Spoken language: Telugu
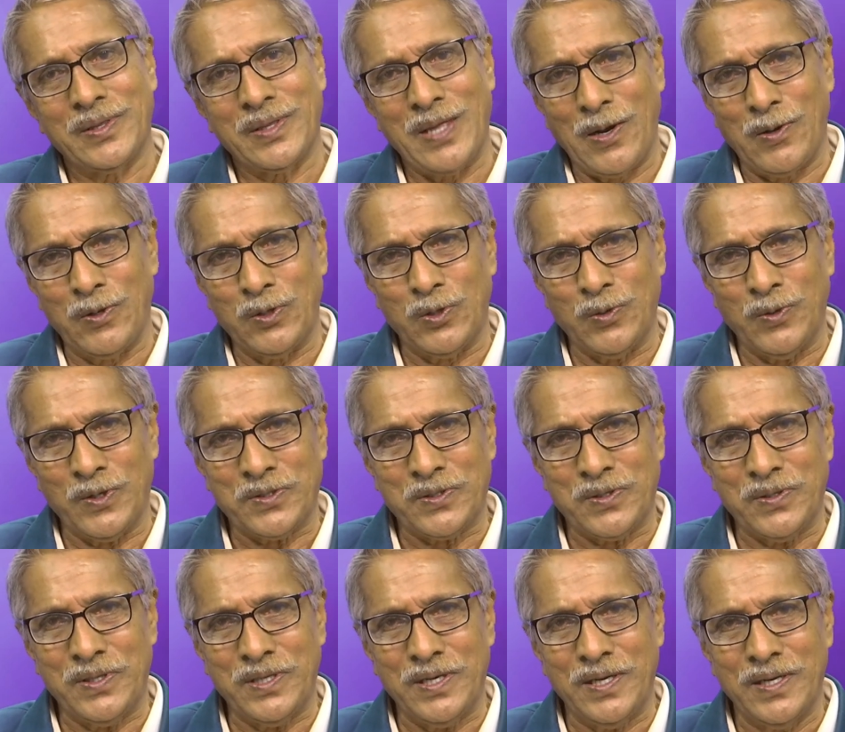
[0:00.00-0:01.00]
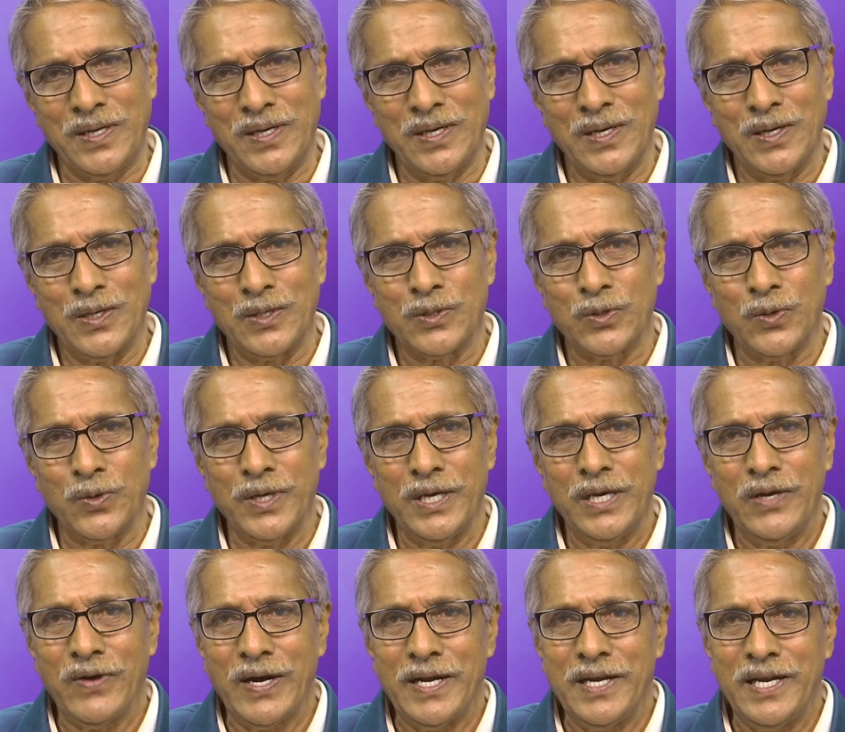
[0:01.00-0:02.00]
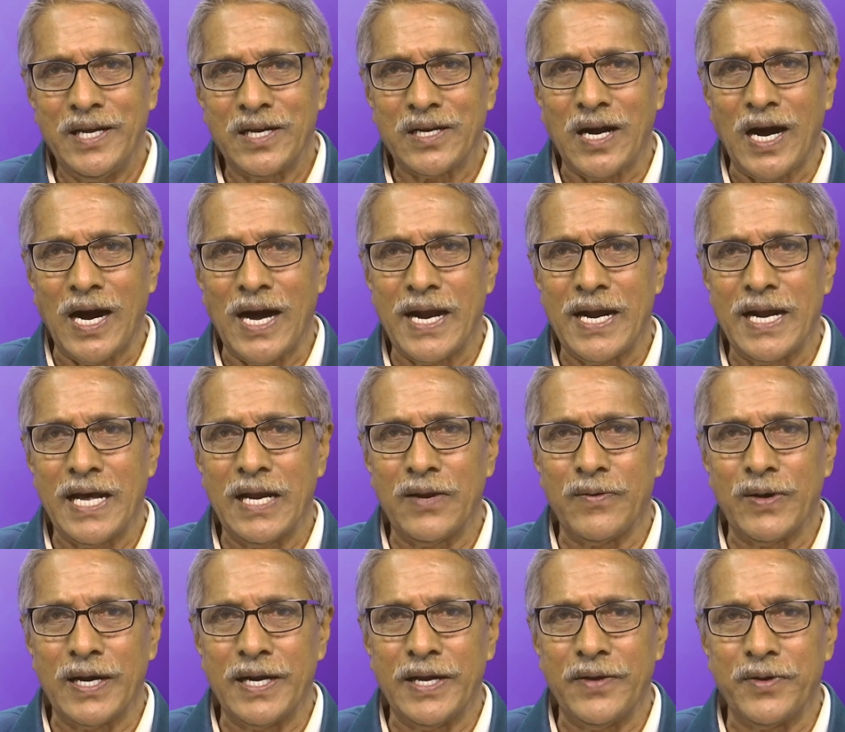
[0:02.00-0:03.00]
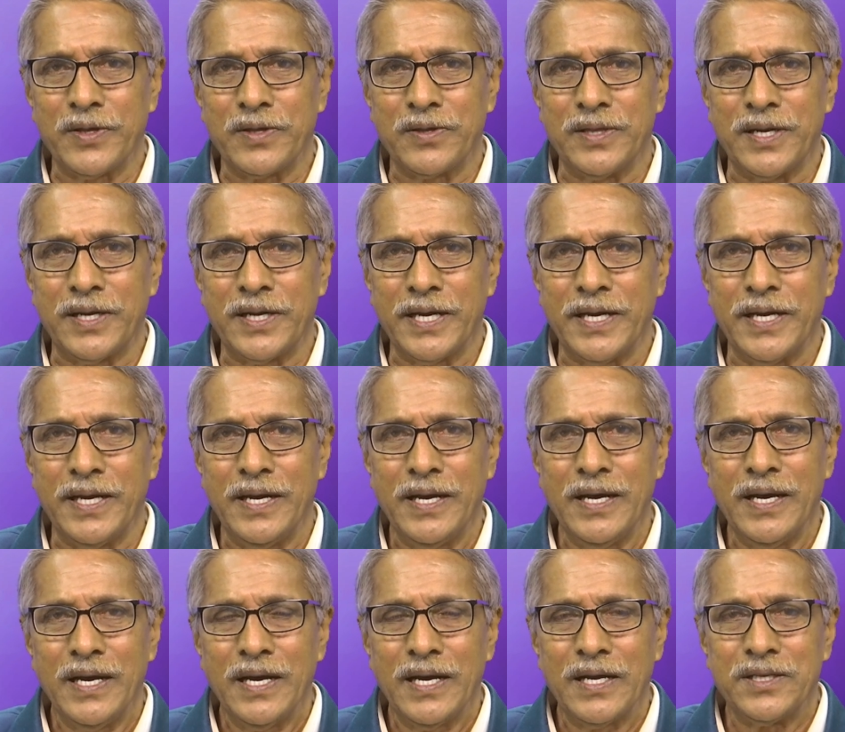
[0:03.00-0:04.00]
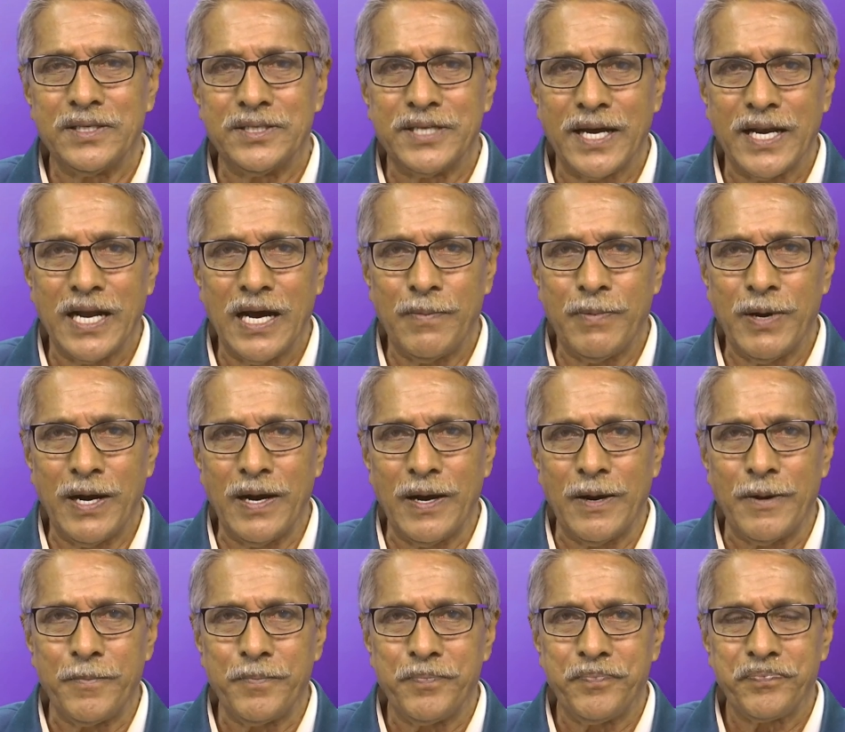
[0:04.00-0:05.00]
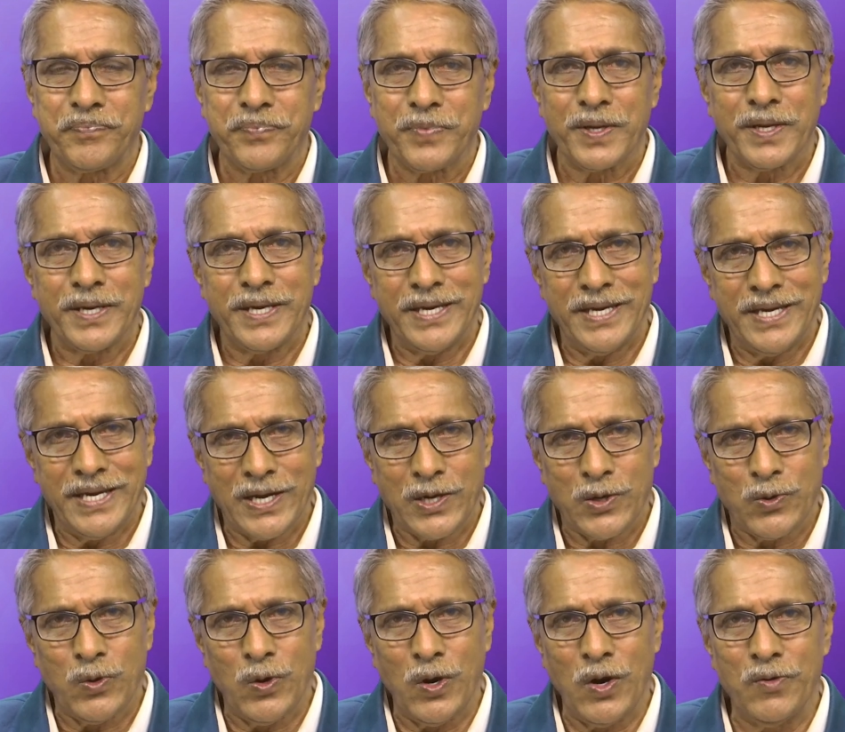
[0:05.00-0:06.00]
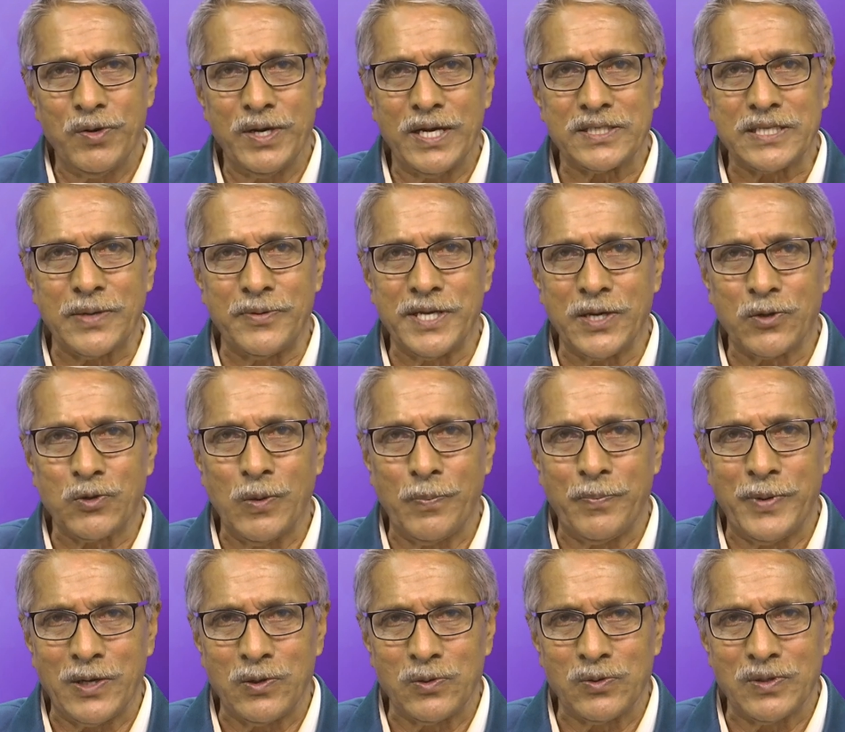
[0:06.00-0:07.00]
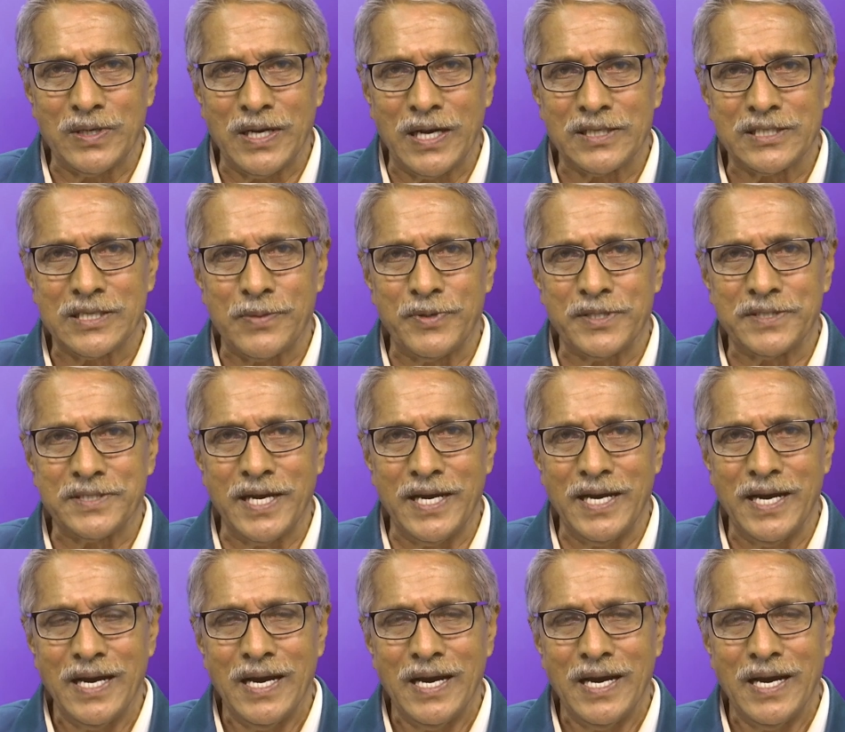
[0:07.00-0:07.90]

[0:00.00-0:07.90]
తగ్గుతూ వస్తుంది సో ఇవన్నీ కారణాల వలన ఏమవుతుందంటే జనాభా ఎక్కువ ఉన్న సమస్య ఎక్కువ పెరుగుతున్న సమస్యే